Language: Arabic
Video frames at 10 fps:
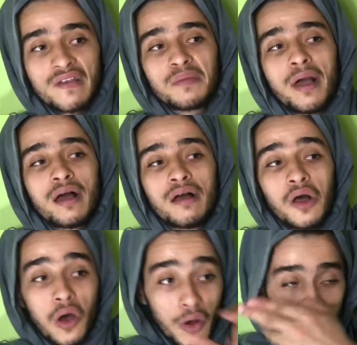اسمع
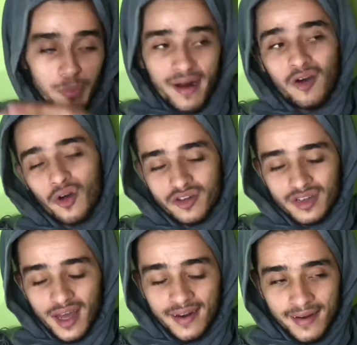اخرج برا
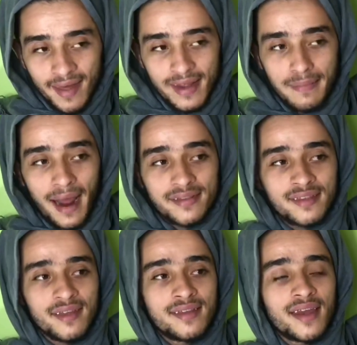اخرج خليني نهضر مع
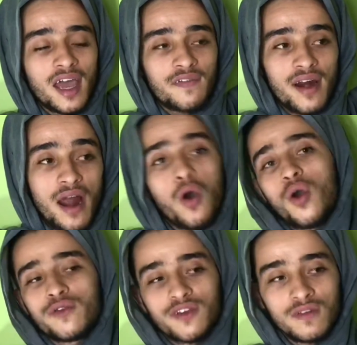خالتك سعديه نغفر لها
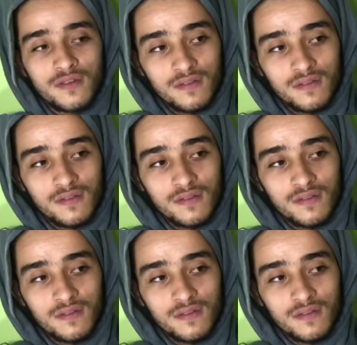اخرج